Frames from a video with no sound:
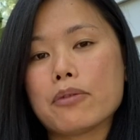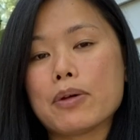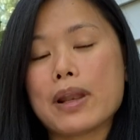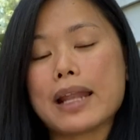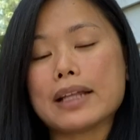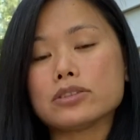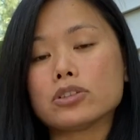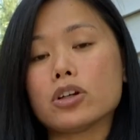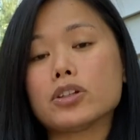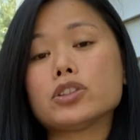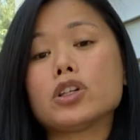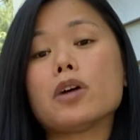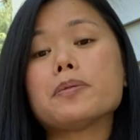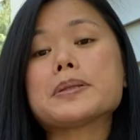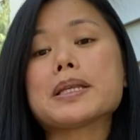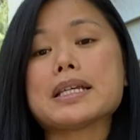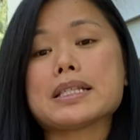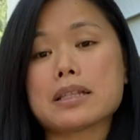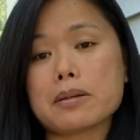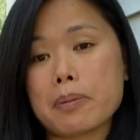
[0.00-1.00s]
เวลาตัวชอบ
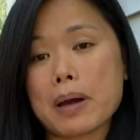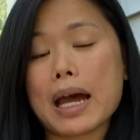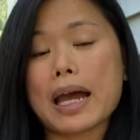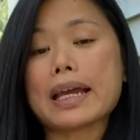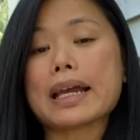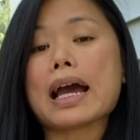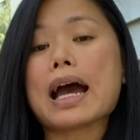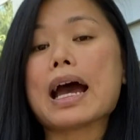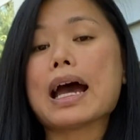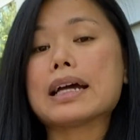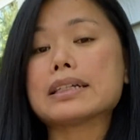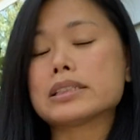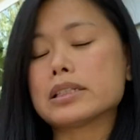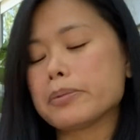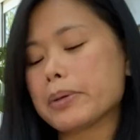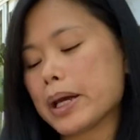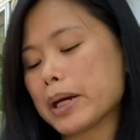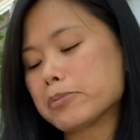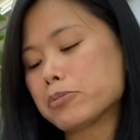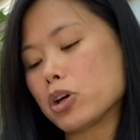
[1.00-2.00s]
ใส่สะพายข้าง
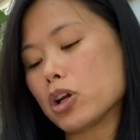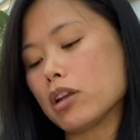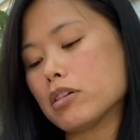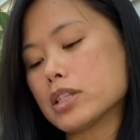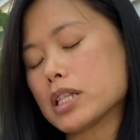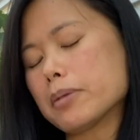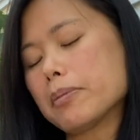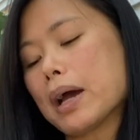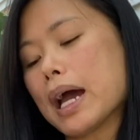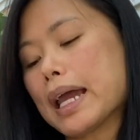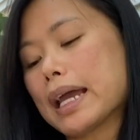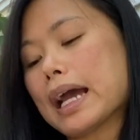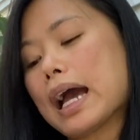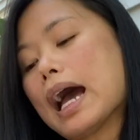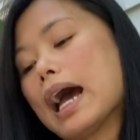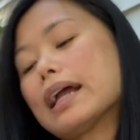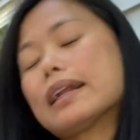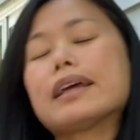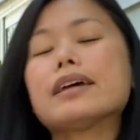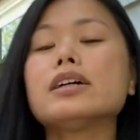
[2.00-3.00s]
ใช่ไหมคะพอเราสะพาย
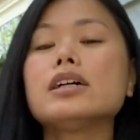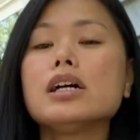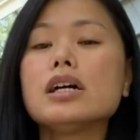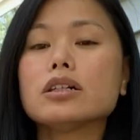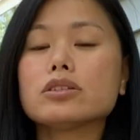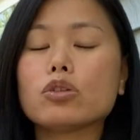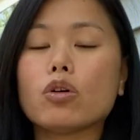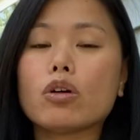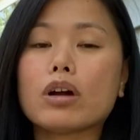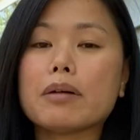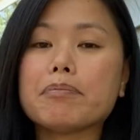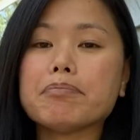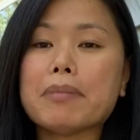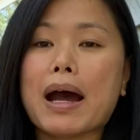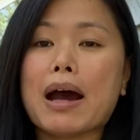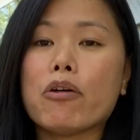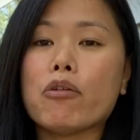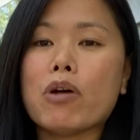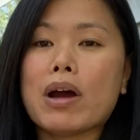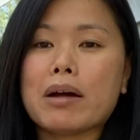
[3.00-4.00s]
ข้างเนี่ยตัวกระ
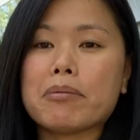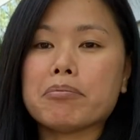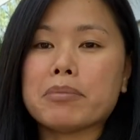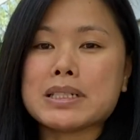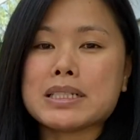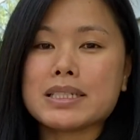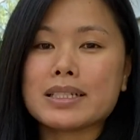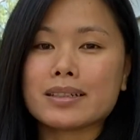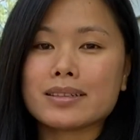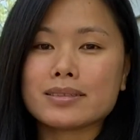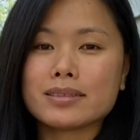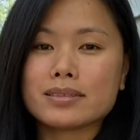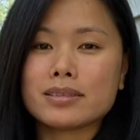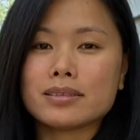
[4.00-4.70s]
เป๋าอะมันจะ